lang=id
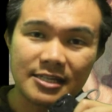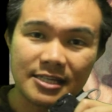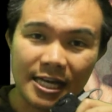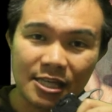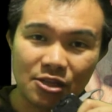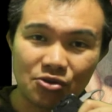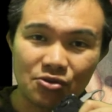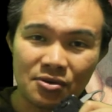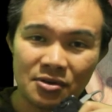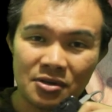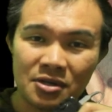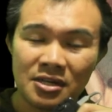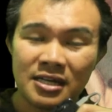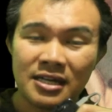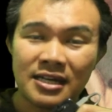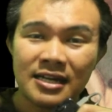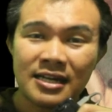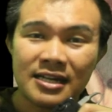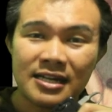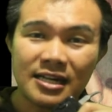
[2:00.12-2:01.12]
satu
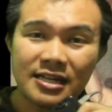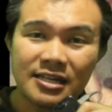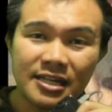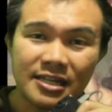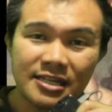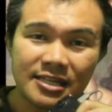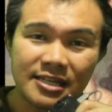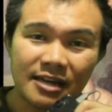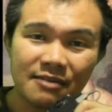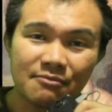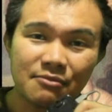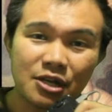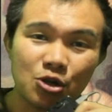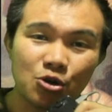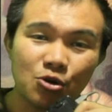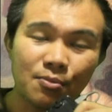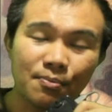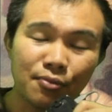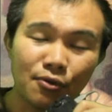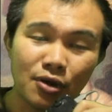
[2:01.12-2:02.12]
dan dia sedang
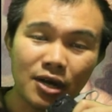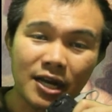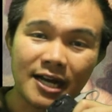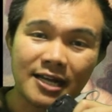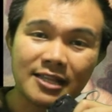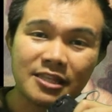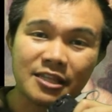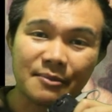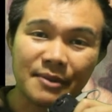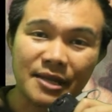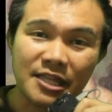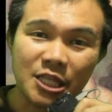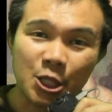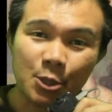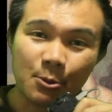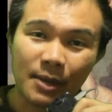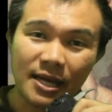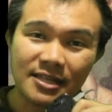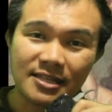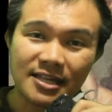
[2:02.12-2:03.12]
berkumpul dengan
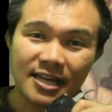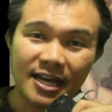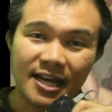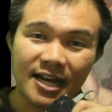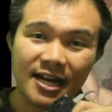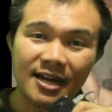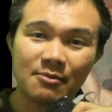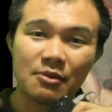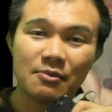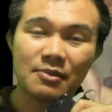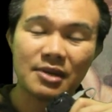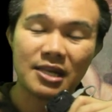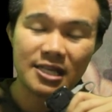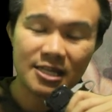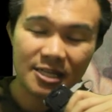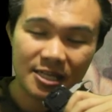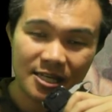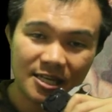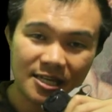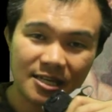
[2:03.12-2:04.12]
teman-temannya yang
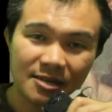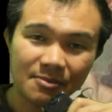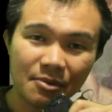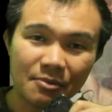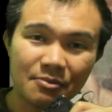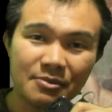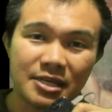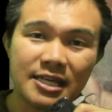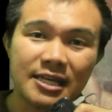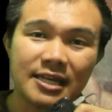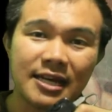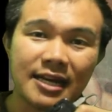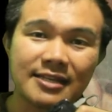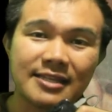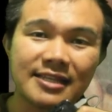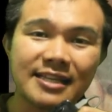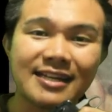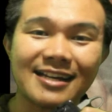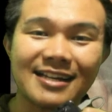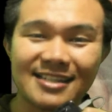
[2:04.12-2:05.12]
memiliki
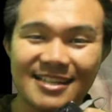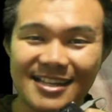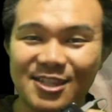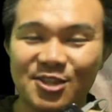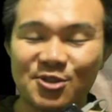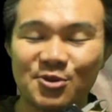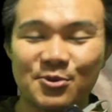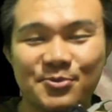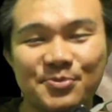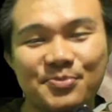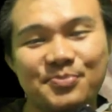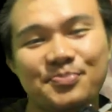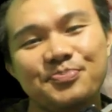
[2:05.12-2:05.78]
pemikiran tingkat satu.